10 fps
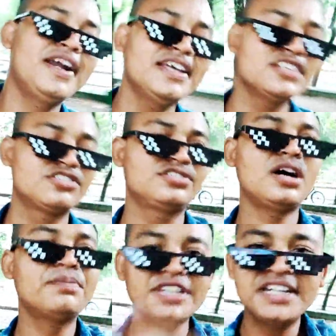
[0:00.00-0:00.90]
है
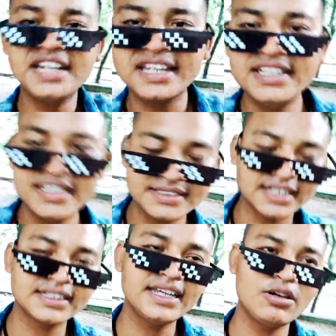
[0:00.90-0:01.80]
सब दिखने के लिए चाहता
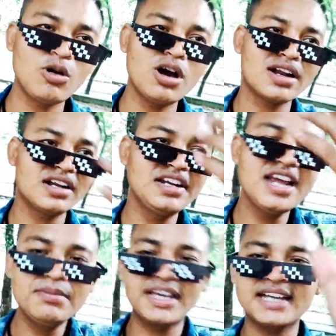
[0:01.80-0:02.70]
है और रियल
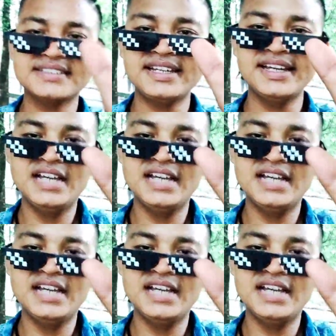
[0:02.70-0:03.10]
में कैसा है